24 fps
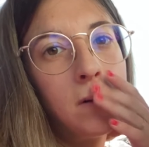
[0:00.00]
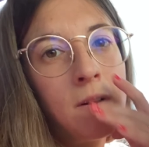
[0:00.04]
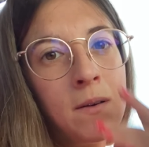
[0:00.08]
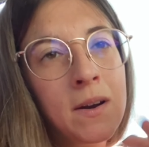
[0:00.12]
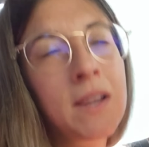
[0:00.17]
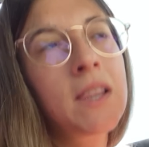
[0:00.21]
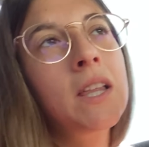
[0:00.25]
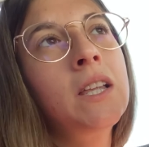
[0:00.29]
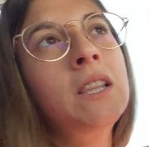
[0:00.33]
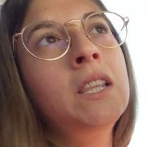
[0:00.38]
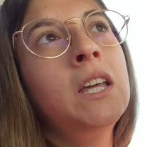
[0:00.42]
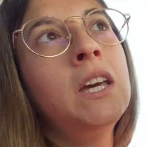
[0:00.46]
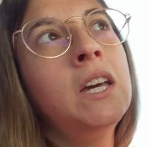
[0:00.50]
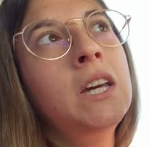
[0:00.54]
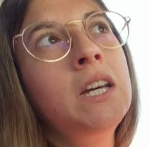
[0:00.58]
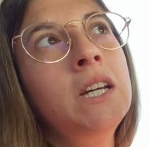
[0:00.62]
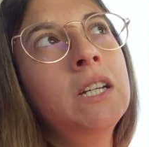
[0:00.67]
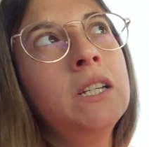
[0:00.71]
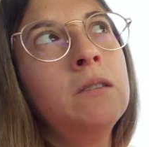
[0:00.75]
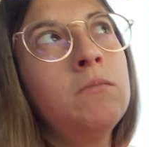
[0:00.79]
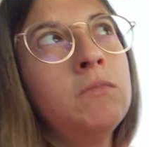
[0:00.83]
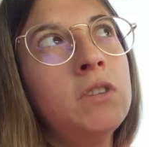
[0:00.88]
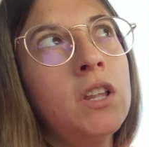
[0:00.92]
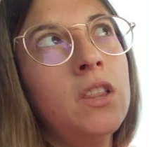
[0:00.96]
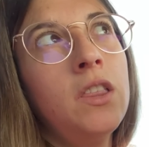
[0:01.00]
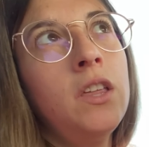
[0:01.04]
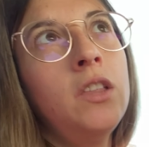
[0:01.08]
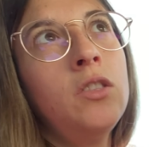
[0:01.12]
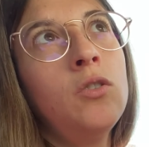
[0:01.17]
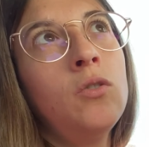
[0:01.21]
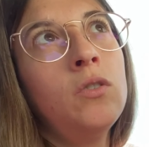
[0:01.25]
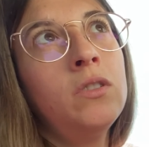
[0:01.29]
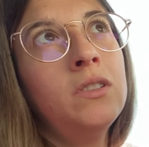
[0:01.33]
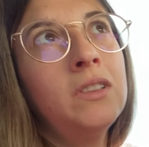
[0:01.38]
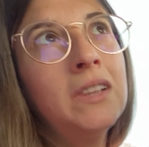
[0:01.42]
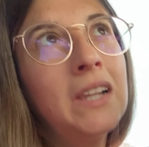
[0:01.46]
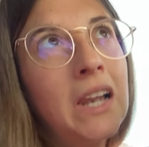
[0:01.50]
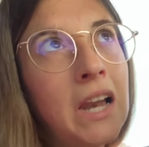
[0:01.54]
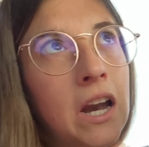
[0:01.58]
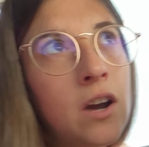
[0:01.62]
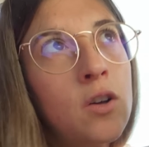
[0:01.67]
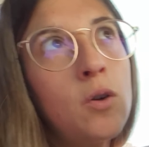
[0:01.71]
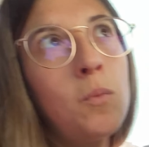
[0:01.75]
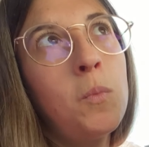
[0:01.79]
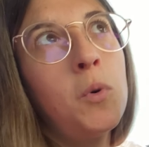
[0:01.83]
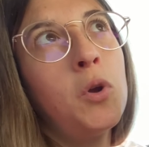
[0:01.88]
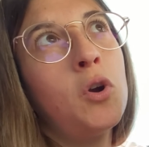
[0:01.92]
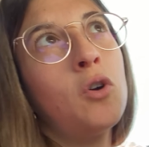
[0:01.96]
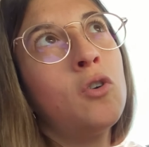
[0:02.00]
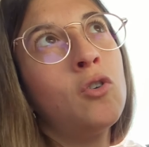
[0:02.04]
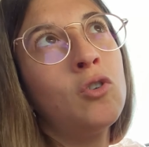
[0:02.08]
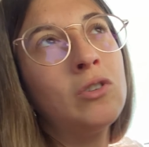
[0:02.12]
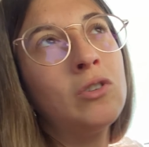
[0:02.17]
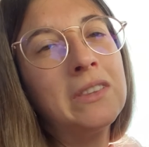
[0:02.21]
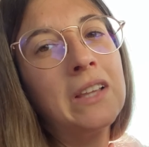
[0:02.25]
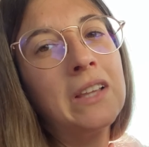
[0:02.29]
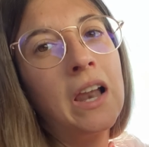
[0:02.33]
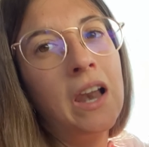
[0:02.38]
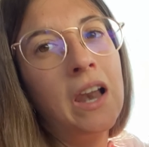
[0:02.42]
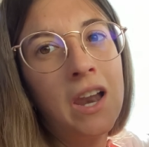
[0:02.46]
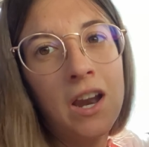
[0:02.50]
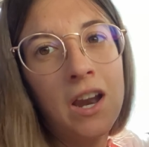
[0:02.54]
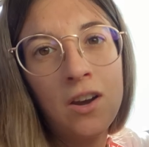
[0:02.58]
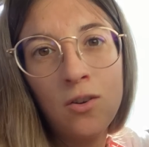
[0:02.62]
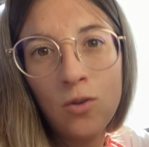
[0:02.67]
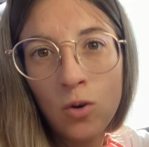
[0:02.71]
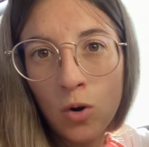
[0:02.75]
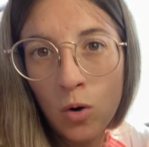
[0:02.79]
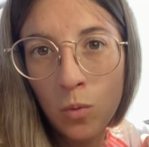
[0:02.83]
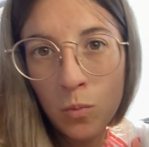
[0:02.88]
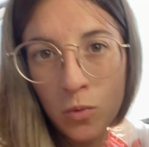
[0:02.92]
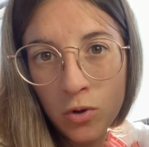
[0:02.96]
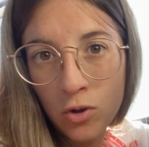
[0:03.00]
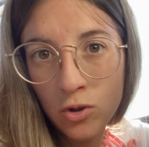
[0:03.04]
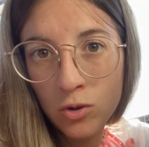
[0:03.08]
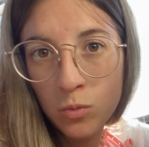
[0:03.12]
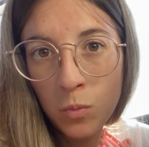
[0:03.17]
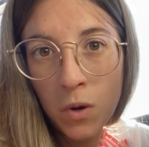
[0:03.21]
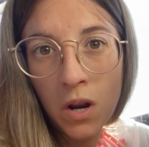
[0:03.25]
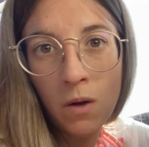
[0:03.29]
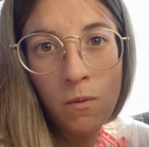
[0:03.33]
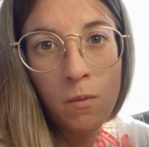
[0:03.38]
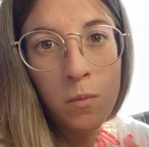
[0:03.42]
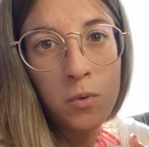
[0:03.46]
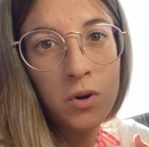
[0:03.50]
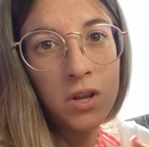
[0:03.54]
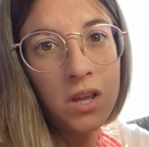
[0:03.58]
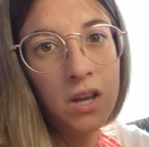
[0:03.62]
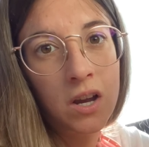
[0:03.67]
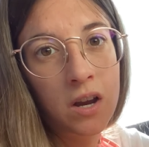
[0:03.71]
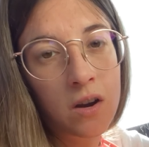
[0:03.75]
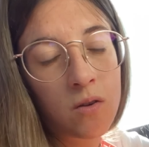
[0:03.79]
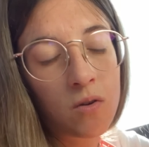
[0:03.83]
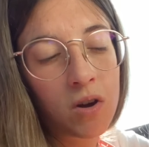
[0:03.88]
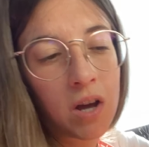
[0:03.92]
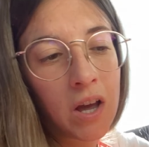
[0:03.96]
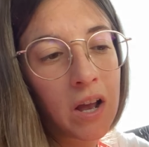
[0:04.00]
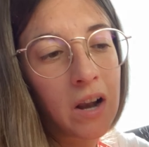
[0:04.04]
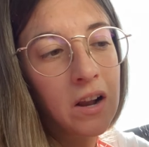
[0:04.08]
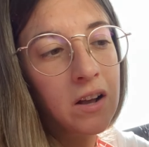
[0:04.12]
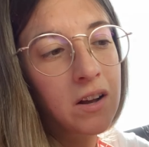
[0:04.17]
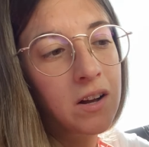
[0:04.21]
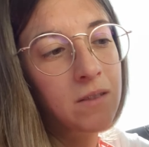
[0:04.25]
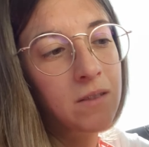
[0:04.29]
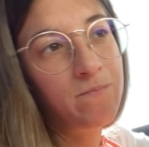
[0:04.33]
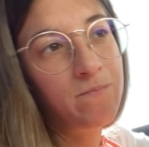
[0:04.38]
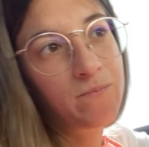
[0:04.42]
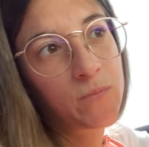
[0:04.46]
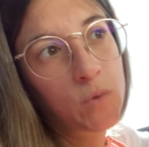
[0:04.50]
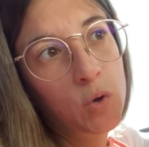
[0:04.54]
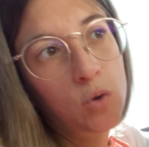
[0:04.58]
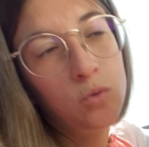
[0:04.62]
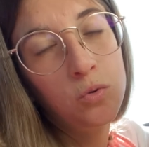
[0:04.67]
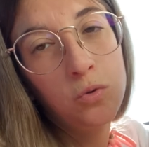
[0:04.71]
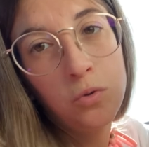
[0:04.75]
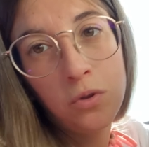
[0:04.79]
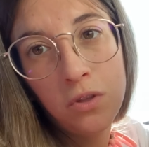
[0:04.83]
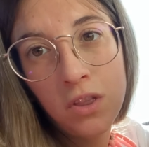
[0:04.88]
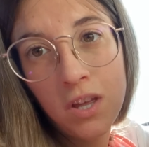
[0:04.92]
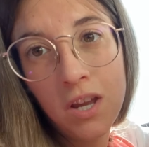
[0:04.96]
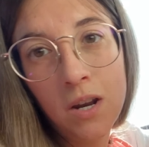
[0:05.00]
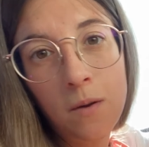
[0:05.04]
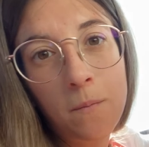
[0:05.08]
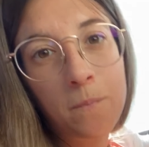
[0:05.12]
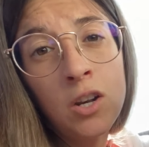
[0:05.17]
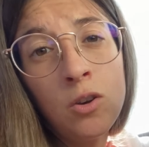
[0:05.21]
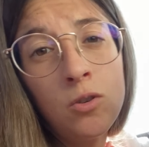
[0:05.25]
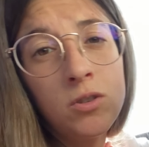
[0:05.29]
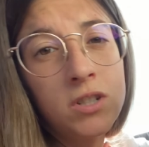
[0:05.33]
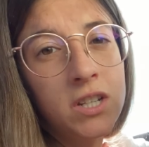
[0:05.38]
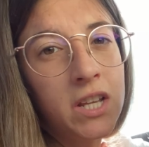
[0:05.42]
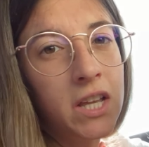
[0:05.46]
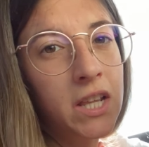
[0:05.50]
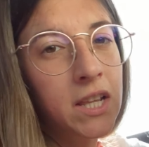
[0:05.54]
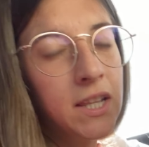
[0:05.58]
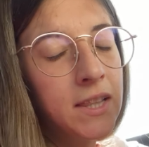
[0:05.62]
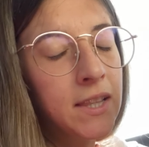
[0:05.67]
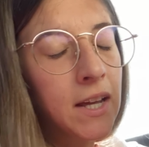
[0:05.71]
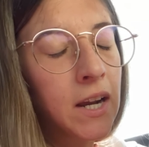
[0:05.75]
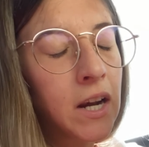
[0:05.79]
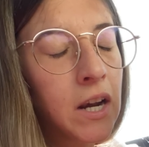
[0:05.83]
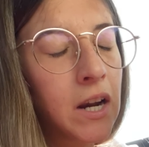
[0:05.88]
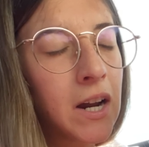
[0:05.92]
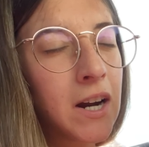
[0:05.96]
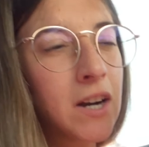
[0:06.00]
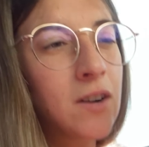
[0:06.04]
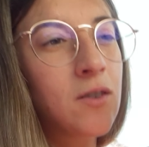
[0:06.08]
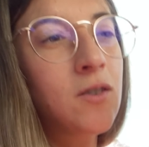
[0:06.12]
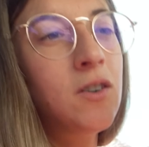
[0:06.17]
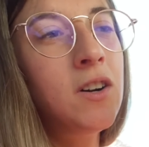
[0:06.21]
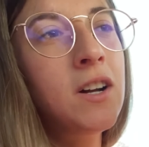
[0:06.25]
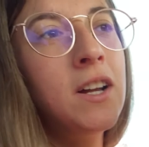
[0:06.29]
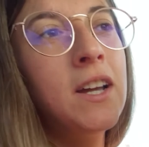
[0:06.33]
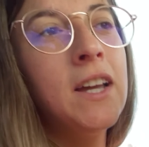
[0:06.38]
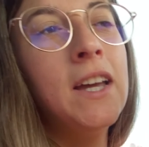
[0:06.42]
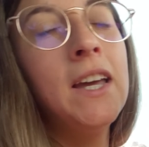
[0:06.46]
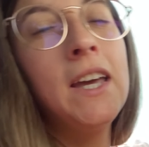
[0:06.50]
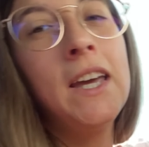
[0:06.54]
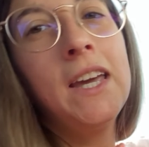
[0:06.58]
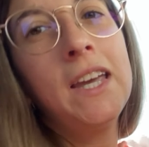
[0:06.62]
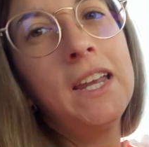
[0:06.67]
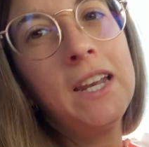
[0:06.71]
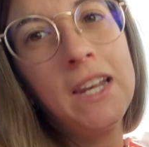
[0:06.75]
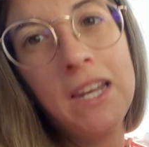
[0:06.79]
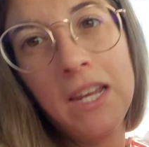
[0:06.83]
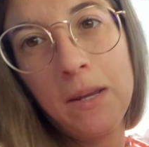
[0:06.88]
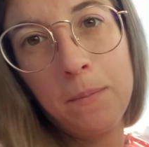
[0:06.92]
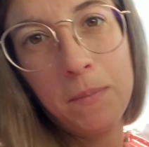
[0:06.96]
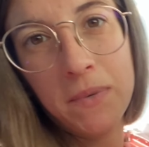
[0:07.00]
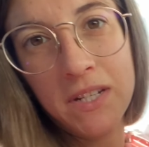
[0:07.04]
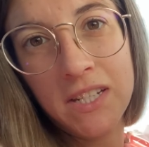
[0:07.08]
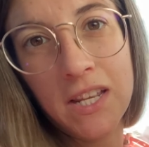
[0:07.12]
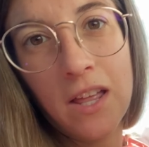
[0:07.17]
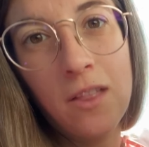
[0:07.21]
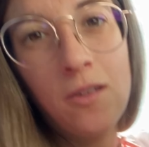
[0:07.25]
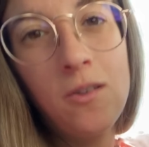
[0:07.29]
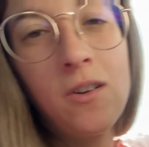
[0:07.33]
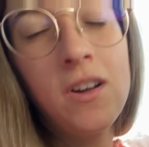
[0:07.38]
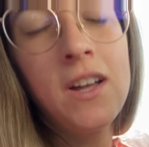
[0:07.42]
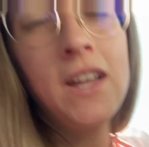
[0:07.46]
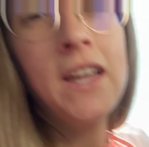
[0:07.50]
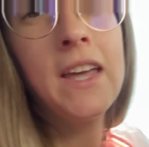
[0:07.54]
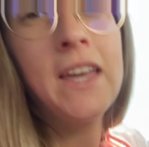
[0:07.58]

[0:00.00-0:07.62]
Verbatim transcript: La verdad, se me está haciendo largo, pero no tan largo como yo esperaba porque creo que al conducir no da de tan largo muy pesado.